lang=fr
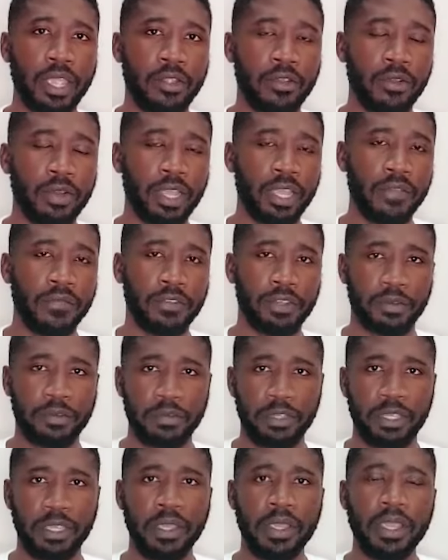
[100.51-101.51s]
école
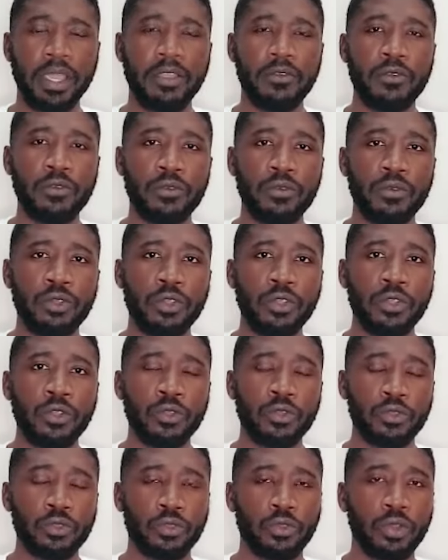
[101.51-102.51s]
infirmier ou
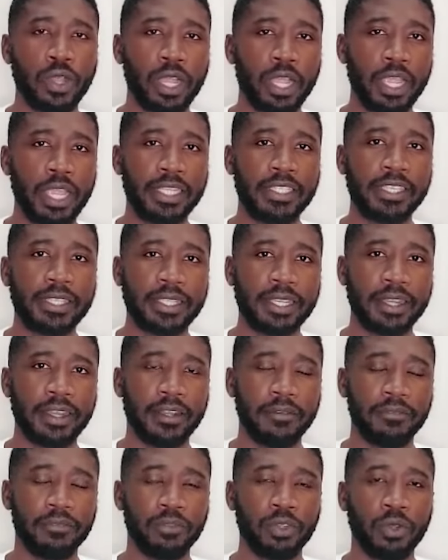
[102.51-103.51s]
de droit, etc.
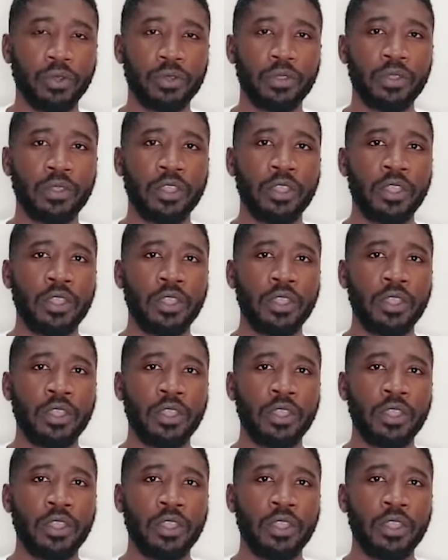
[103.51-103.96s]
Donc,